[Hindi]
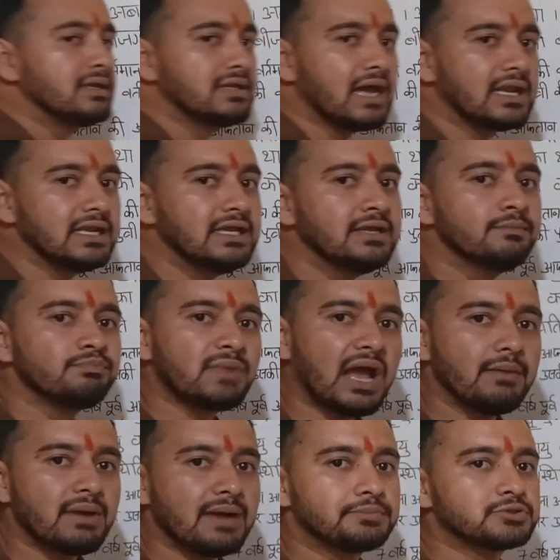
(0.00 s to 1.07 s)
यानी
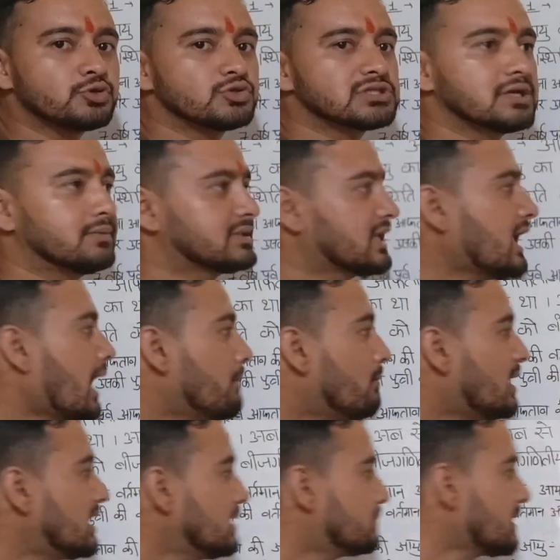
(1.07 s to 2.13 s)
अब आप सोच के बताइए आप
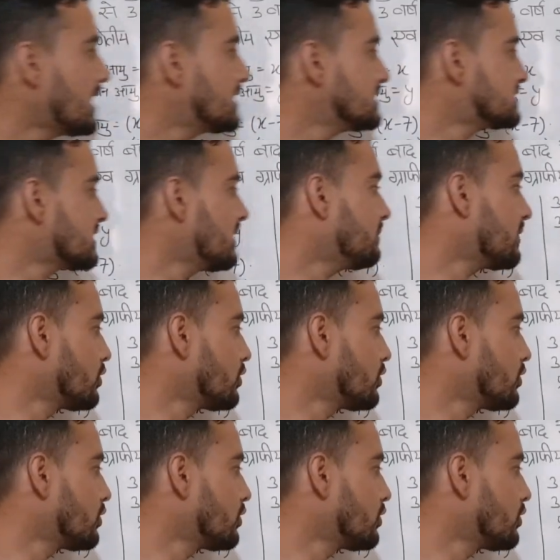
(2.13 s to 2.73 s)
मल्टीप्लाई किस तरफ